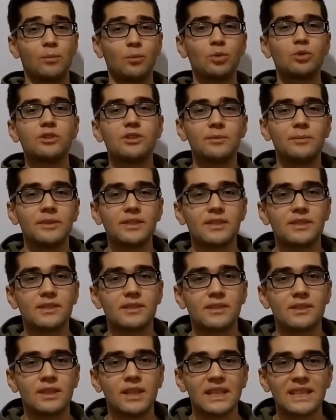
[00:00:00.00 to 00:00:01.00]
bu
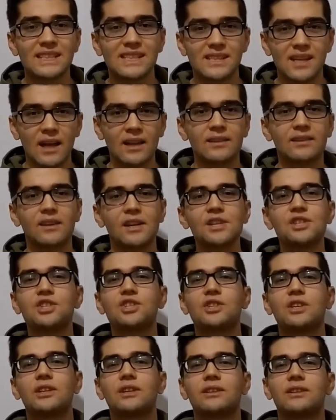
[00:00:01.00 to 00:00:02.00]
dizimiz santranç
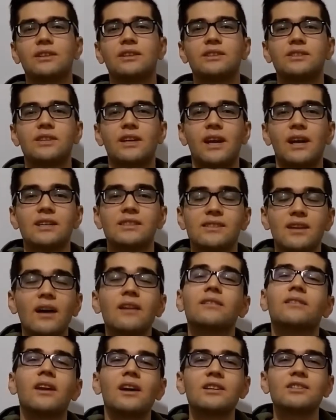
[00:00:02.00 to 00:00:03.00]
içerikleri içeren
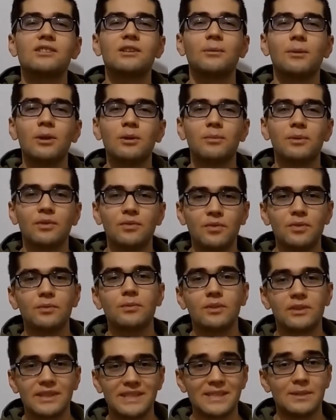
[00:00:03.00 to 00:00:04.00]
santranç temalı bir
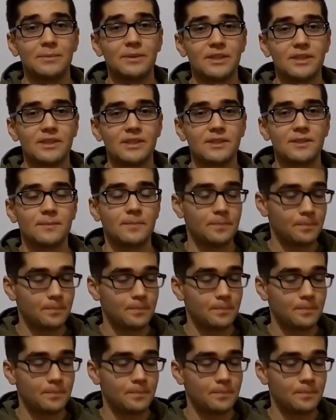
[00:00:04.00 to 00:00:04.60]
dizimiz.